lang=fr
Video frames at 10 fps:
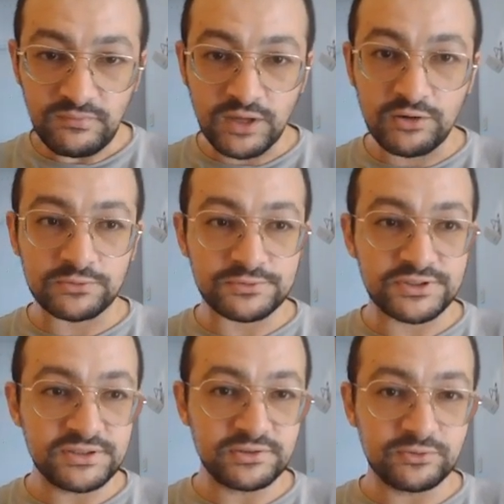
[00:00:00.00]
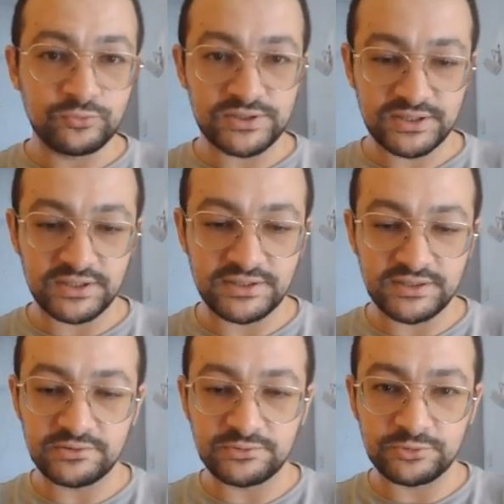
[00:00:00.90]
Alors allons-y, où est-ce qu'elle
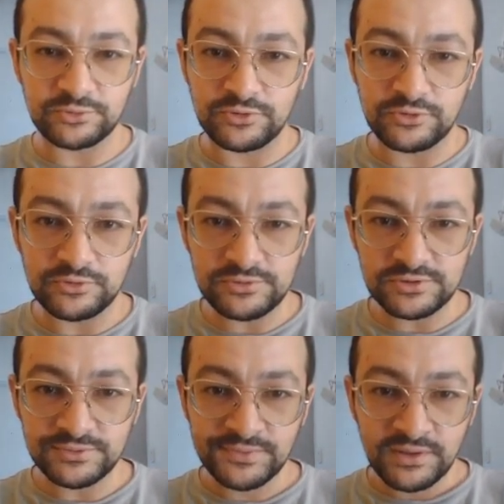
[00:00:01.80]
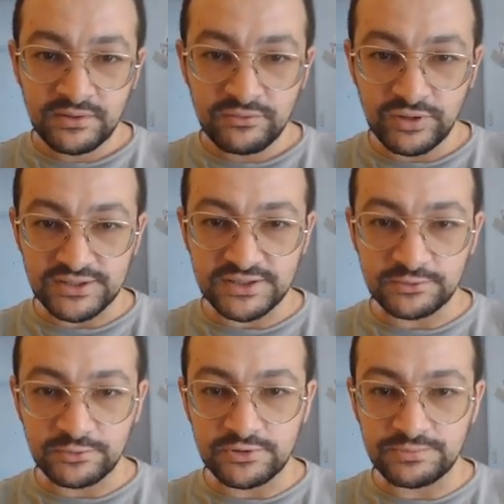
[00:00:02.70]
est euh, notre close Voilà, c'est
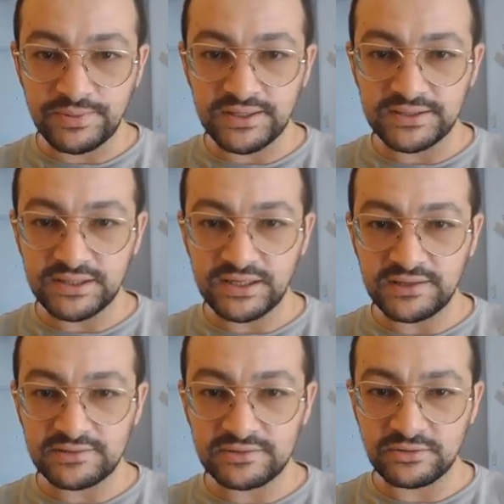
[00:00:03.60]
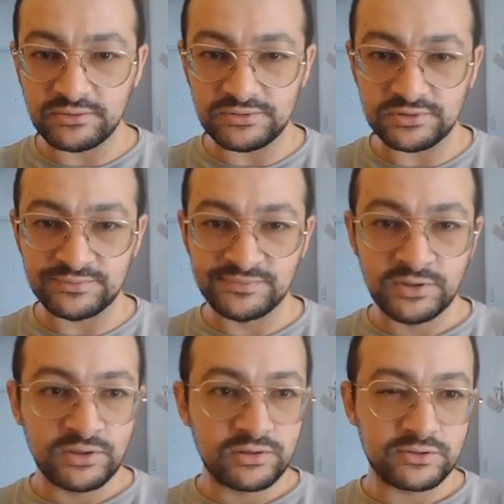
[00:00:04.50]
notre span class close.
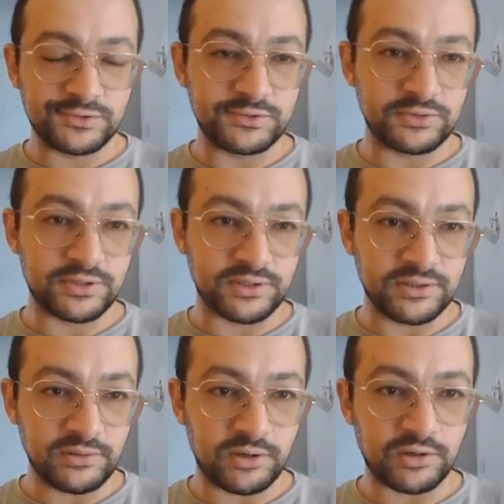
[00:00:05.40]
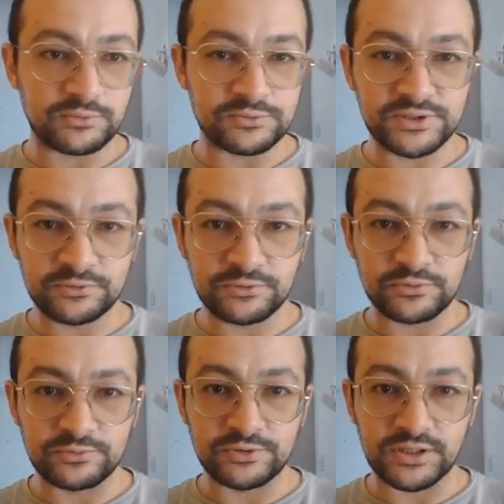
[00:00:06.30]
Ok, alors allons-y dans
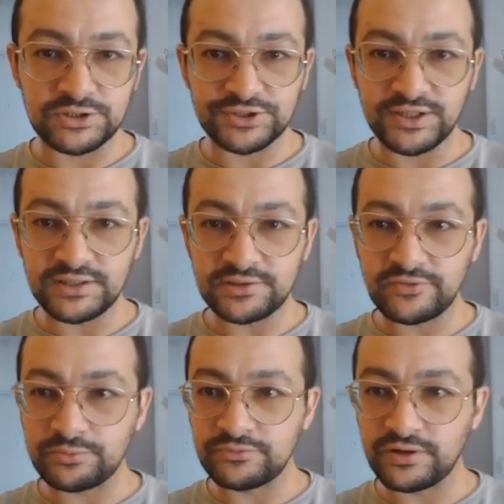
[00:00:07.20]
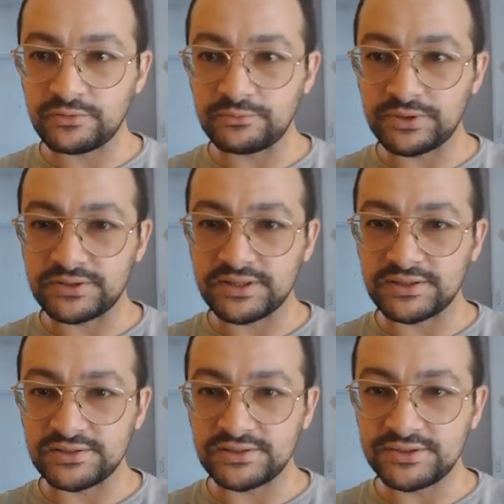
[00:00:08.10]
notre modal.js, JS, on va pouvoir mettre ça
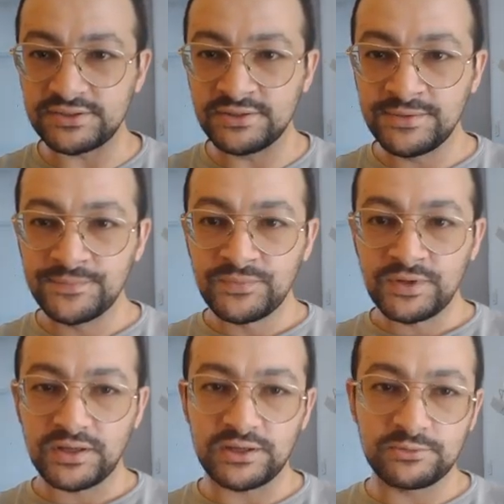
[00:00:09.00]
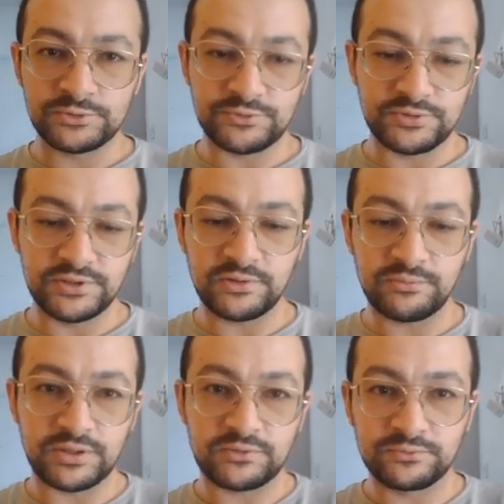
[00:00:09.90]
ici, et donc je vais dire
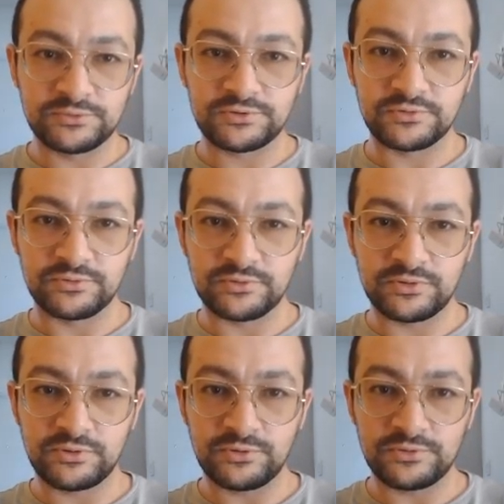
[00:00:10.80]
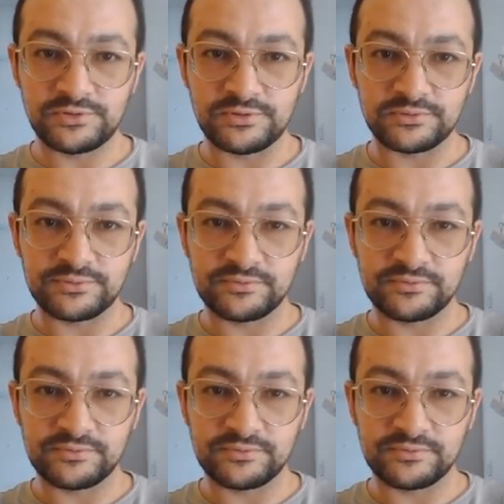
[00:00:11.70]
bah, const close